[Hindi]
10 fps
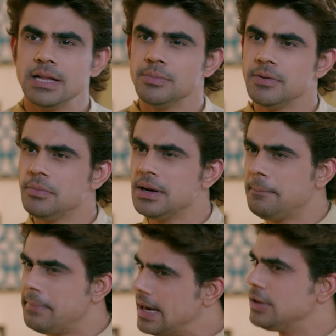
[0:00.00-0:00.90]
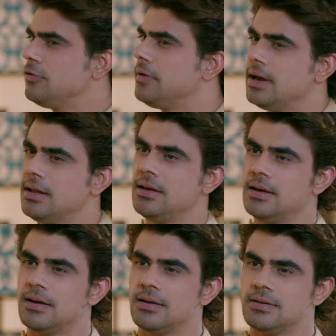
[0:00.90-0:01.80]
बेला तुम्हें वो मेरा पहला तोहफा याद है
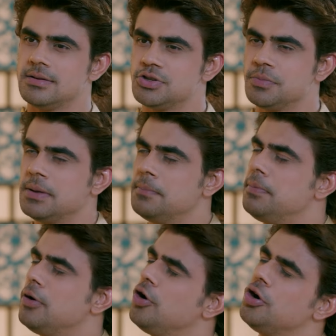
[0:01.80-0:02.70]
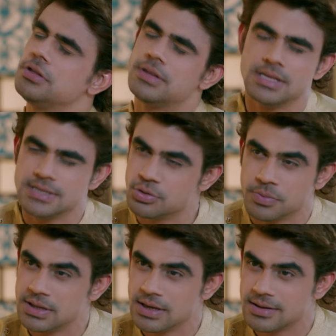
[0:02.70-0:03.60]
जो मैंने बहुत दिल से
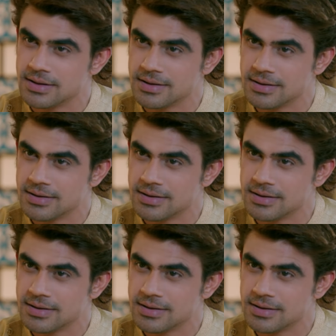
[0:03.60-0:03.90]
तुम्हें दिया था